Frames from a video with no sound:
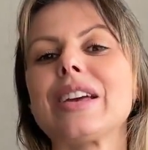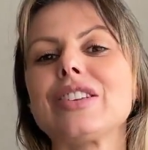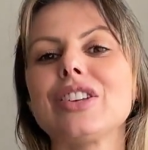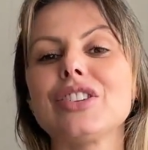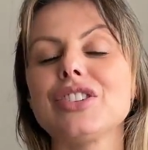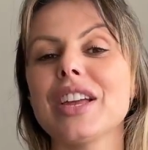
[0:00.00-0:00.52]

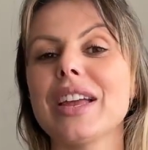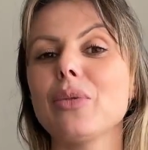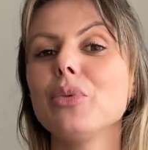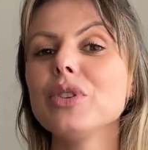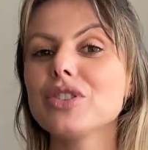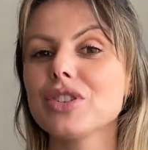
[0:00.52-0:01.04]
Gente,
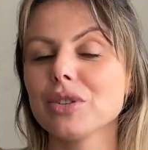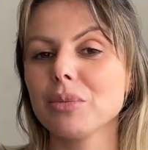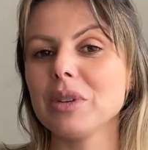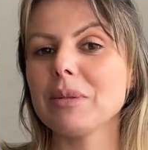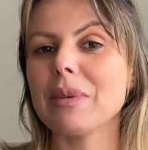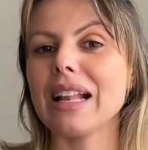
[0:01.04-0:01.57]
o estilo
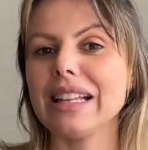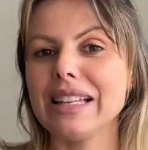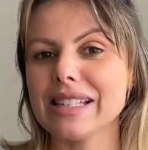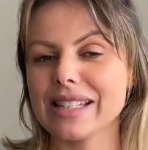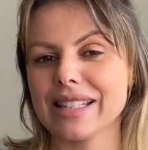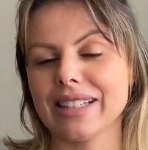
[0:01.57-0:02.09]

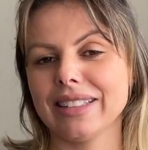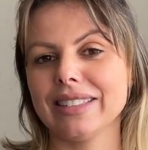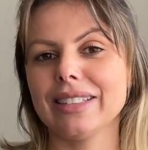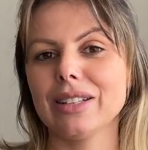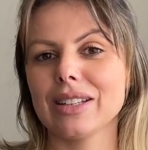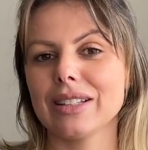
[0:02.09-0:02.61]
minimalista
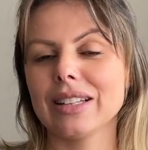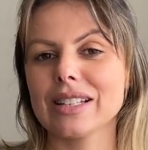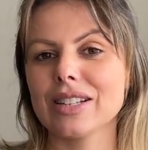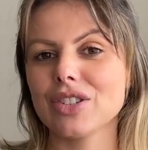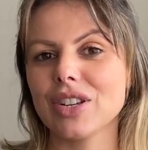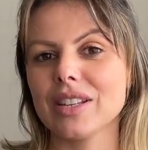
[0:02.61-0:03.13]
da, das
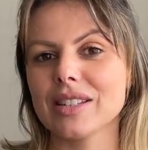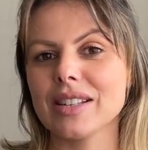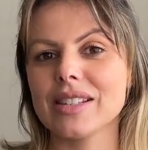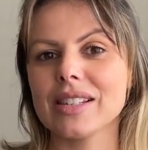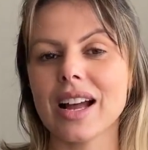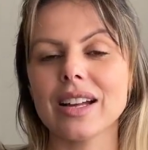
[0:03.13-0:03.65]
lingeries da
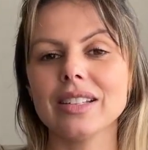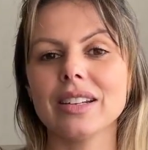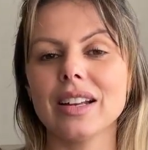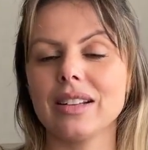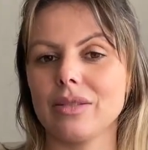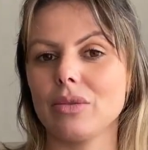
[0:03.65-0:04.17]
Insider, é,